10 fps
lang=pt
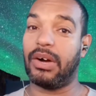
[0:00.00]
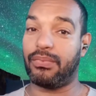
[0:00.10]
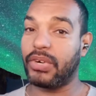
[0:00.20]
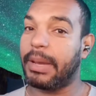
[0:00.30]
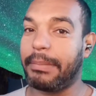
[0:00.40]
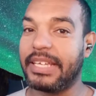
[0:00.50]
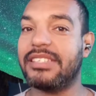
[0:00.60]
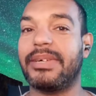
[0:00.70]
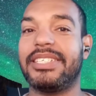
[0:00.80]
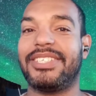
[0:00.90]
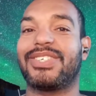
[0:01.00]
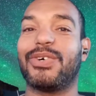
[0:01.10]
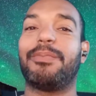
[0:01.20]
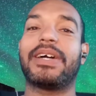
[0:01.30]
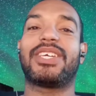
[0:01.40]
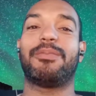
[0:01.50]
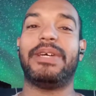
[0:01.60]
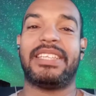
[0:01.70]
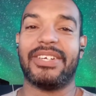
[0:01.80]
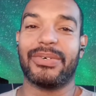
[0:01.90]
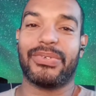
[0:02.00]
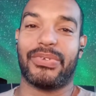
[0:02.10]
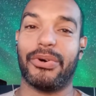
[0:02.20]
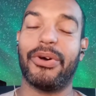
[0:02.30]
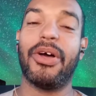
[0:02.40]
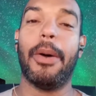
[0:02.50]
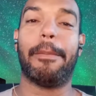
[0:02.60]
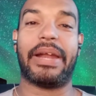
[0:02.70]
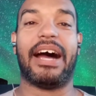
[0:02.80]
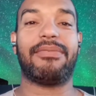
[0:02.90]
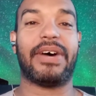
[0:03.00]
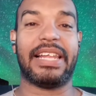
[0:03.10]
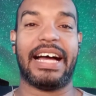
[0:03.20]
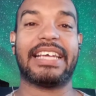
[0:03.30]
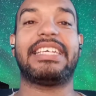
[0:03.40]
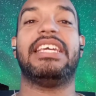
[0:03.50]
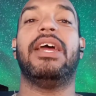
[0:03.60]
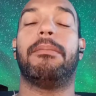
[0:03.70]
foi a mesma desculpa que o PT usou para falar que,